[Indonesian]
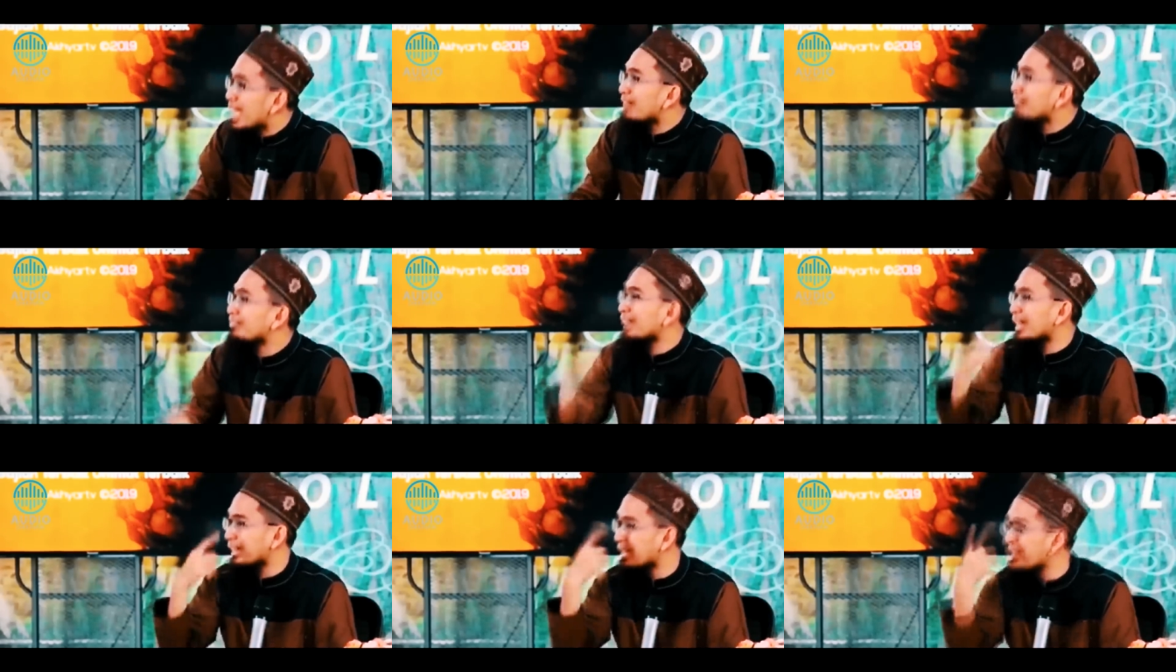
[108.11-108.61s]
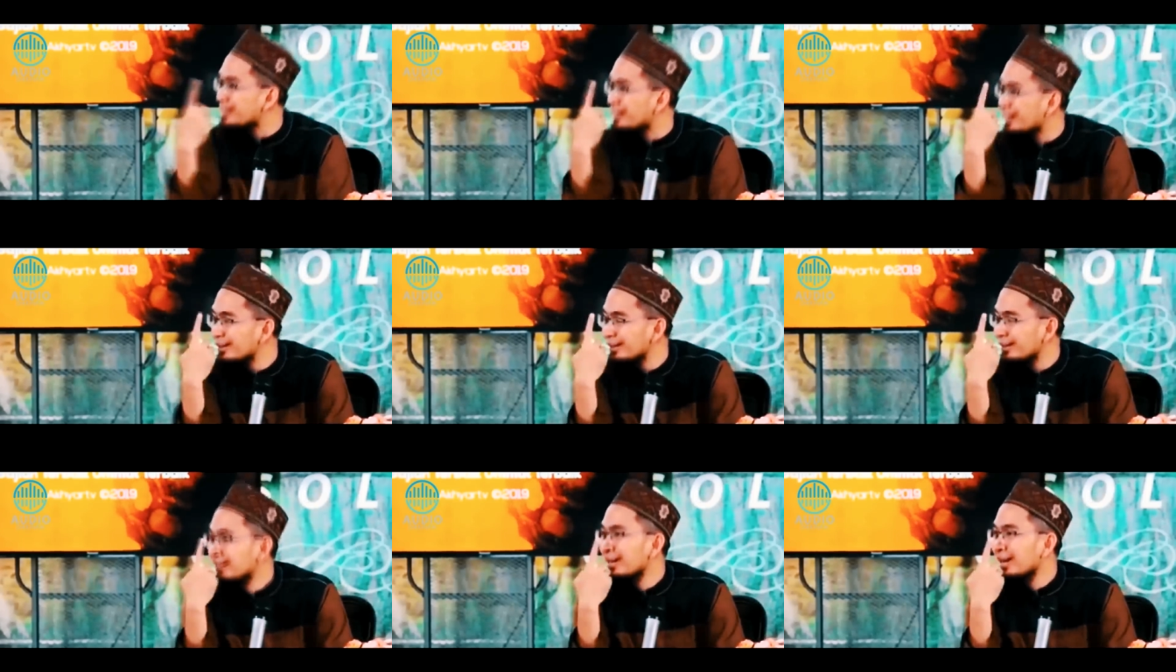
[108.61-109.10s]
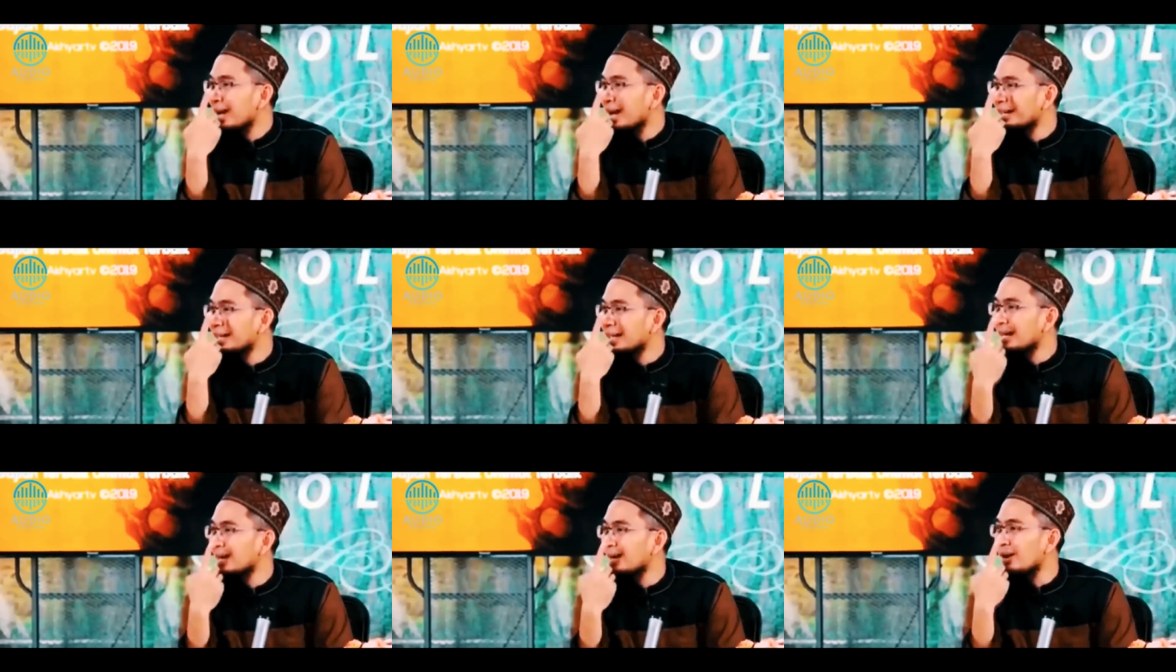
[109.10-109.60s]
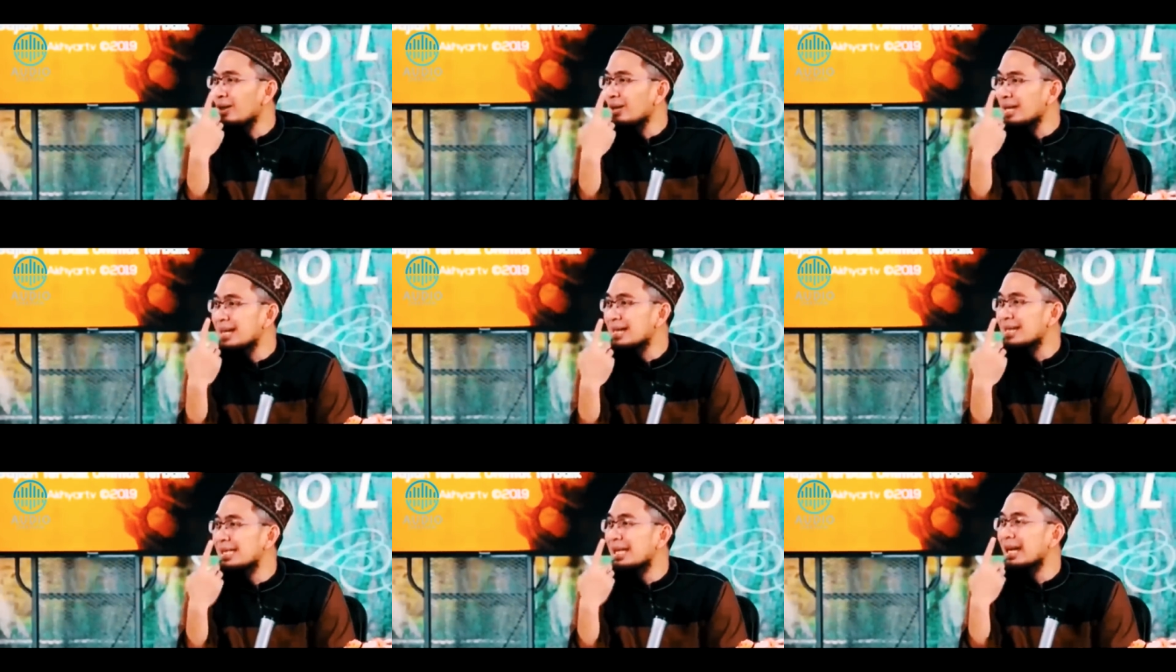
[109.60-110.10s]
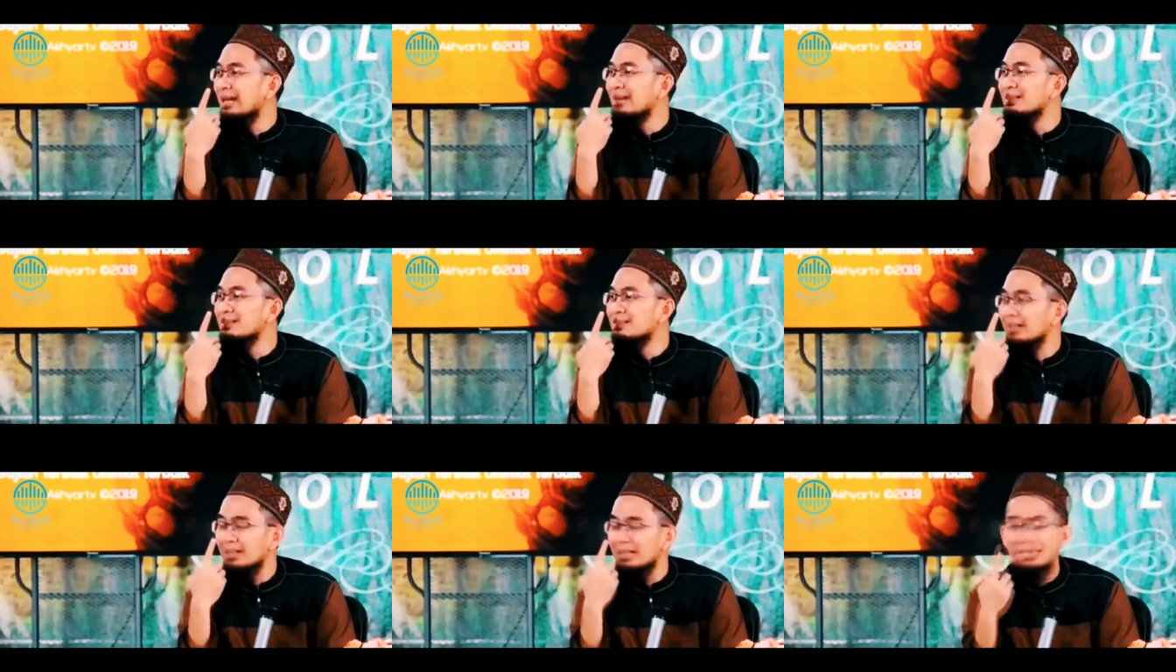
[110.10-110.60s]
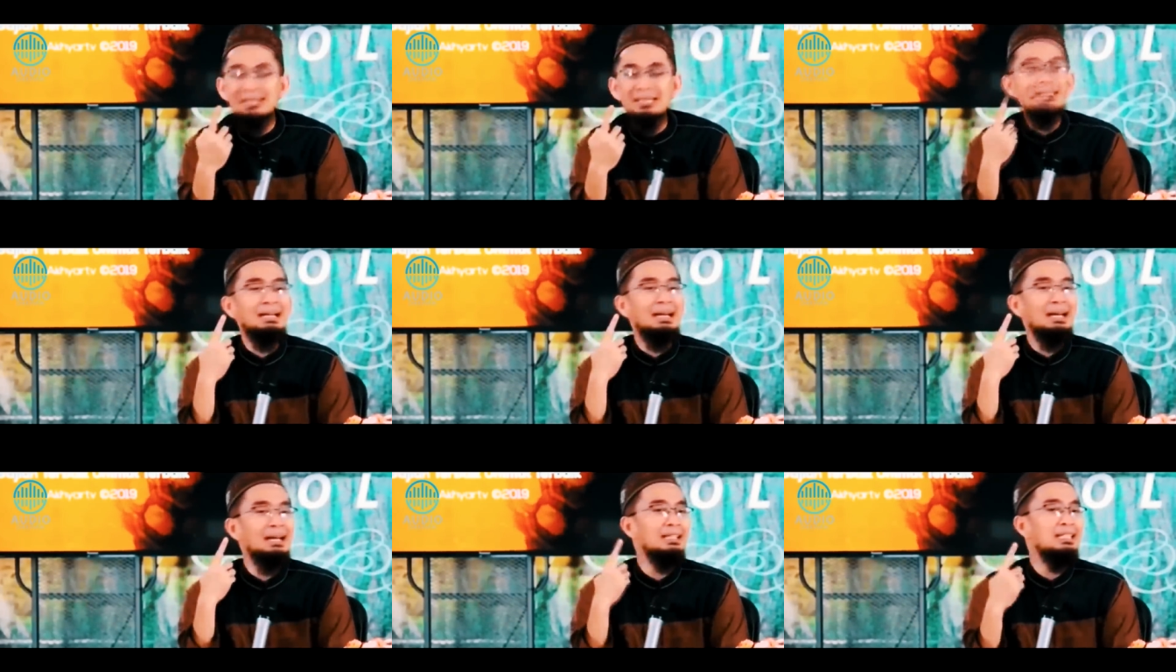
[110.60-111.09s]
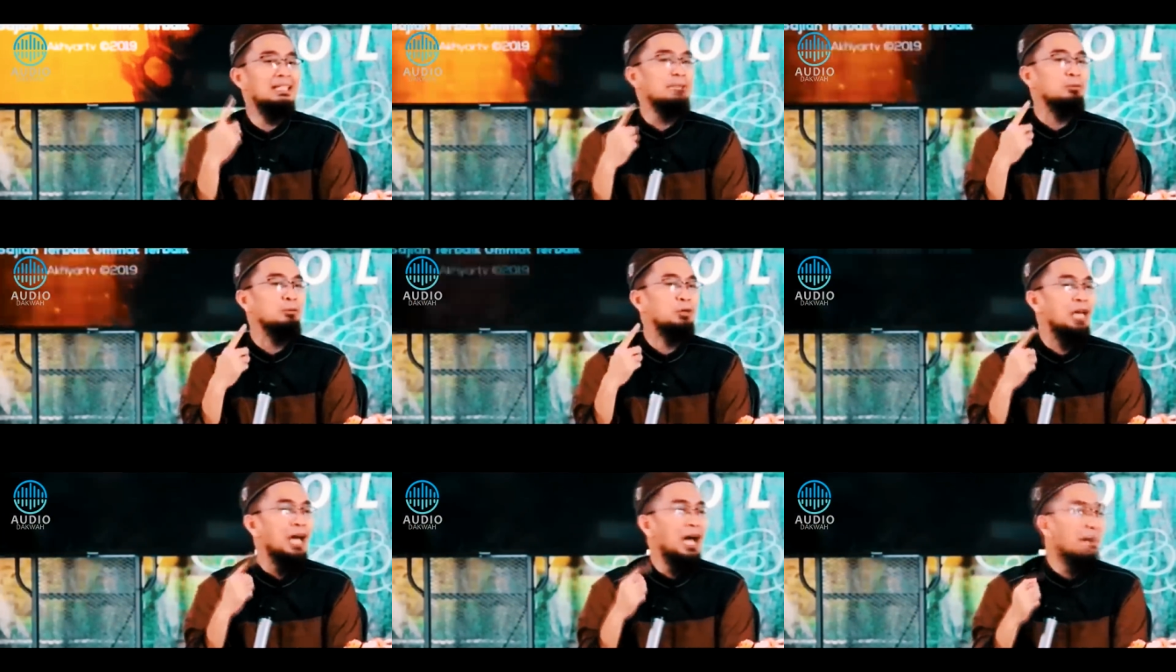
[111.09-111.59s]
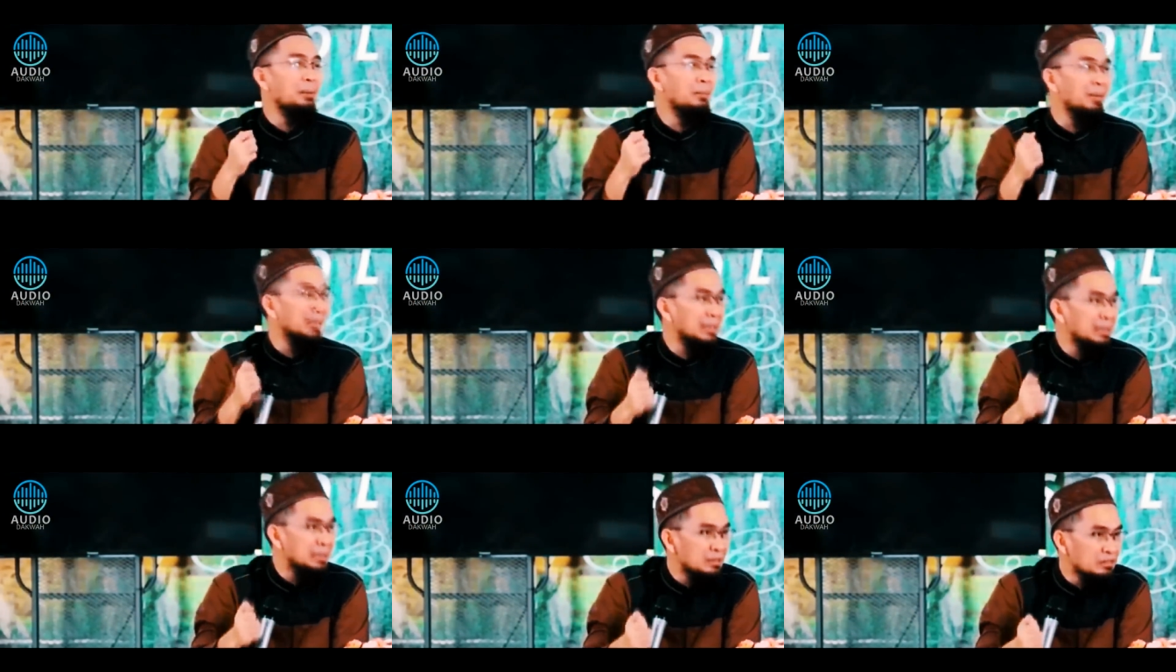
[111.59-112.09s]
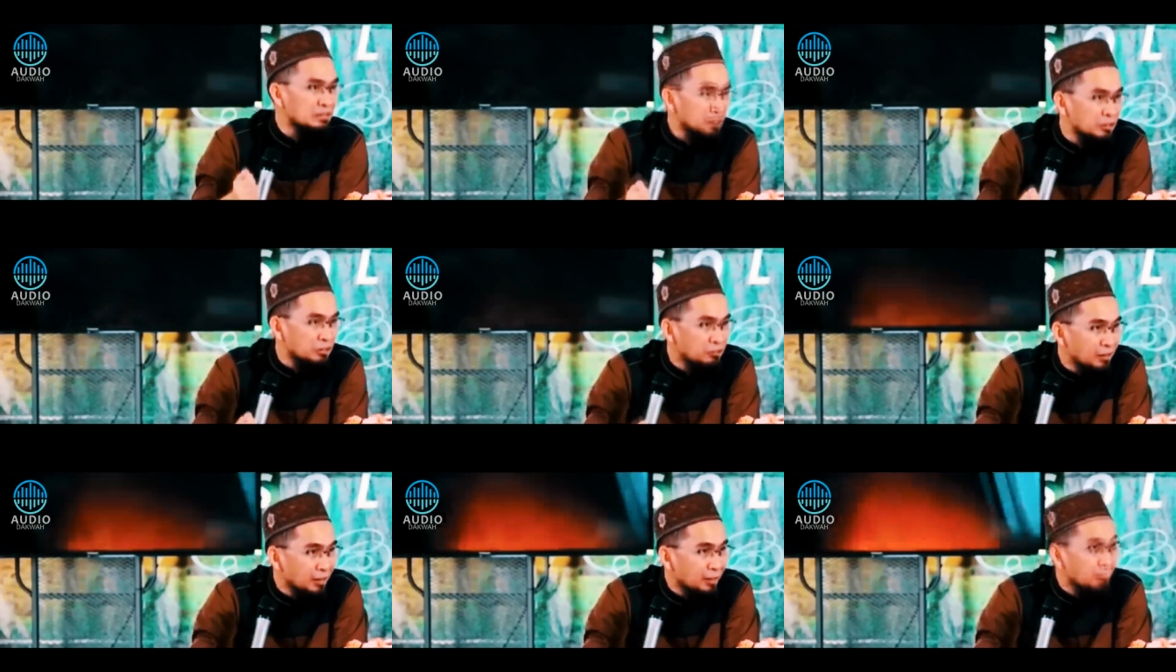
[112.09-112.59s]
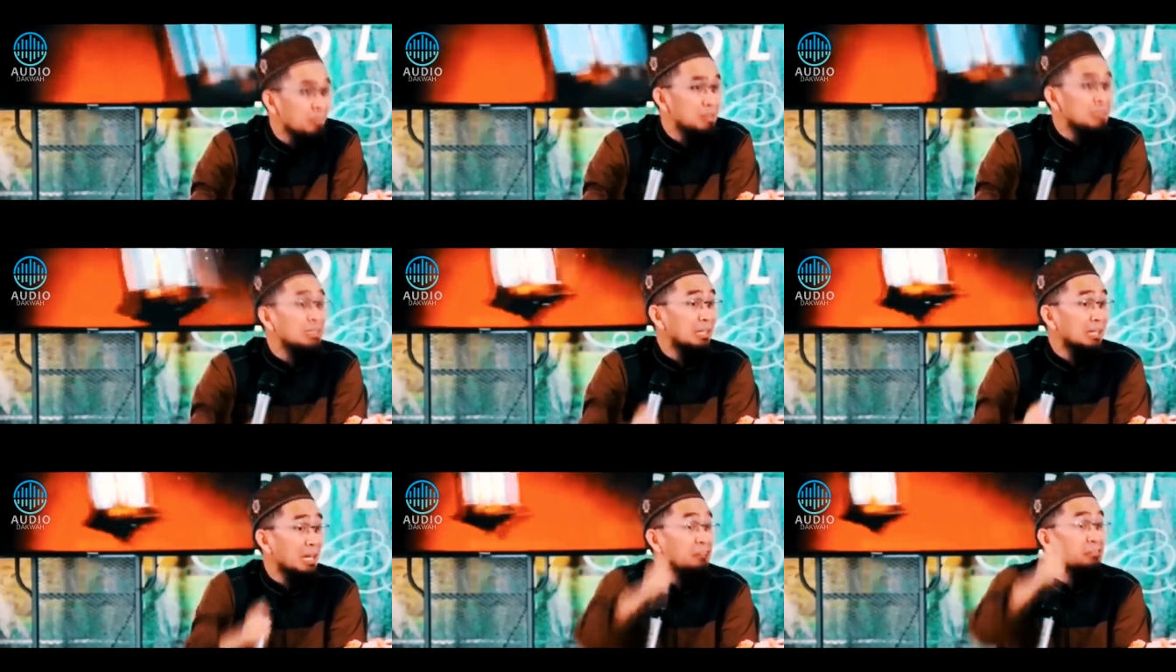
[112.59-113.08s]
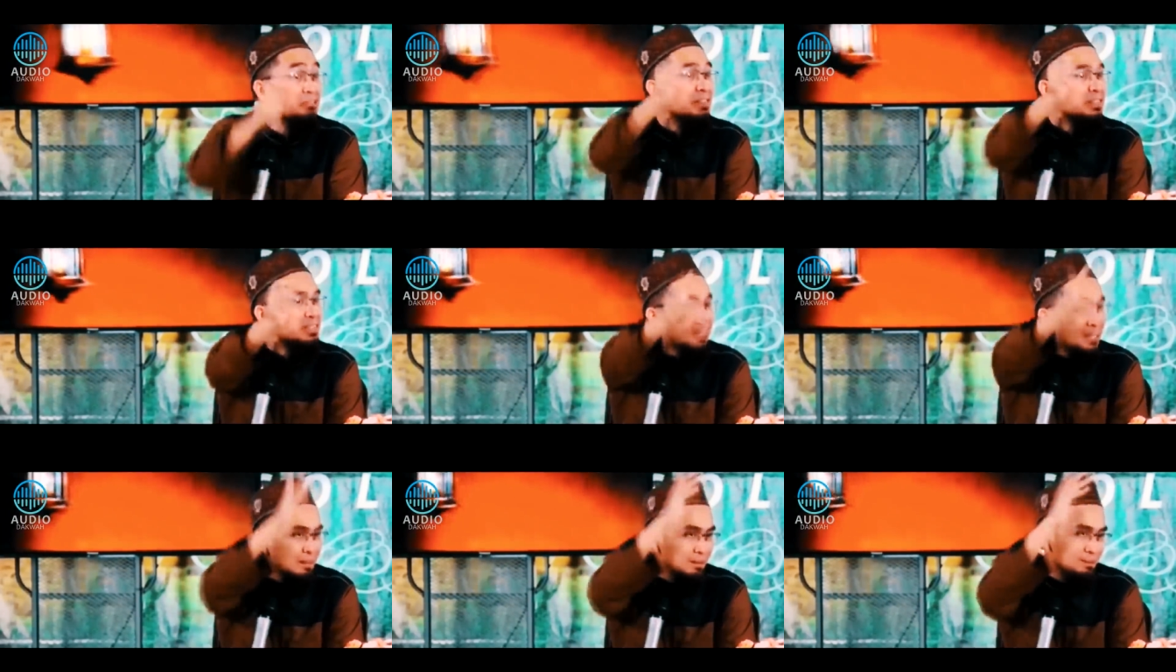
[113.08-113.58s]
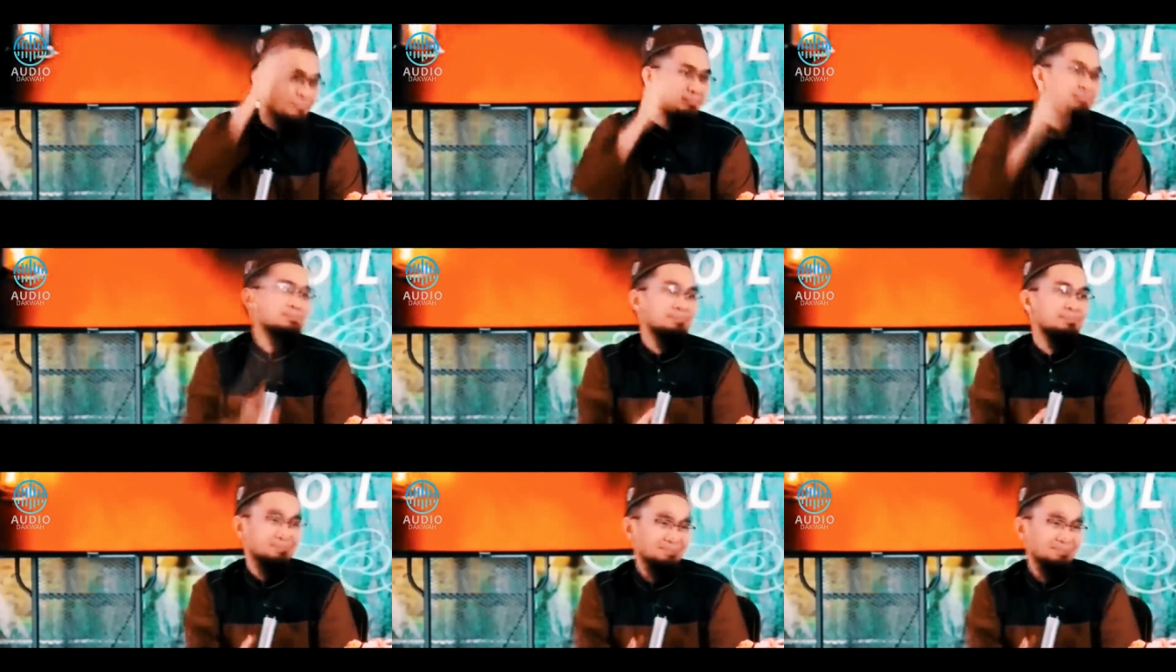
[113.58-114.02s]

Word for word: diantaranya adalah orang yang sering kali punya amalan istighfar menjelang fajar.